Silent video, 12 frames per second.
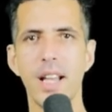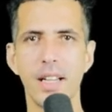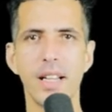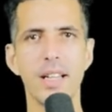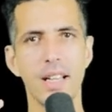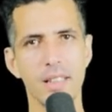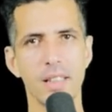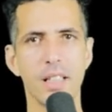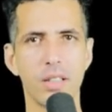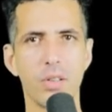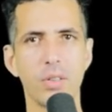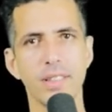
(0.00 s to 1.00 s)
لان هذاك
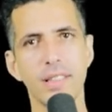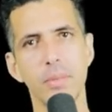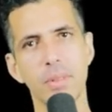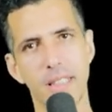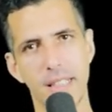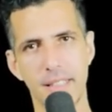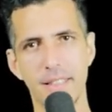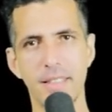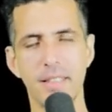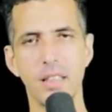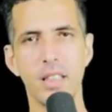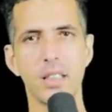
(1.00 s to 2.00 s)
الكونسيبت
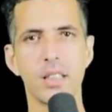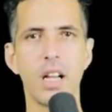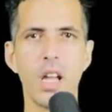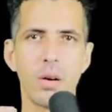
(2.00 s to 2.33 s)
اكزيست ديجا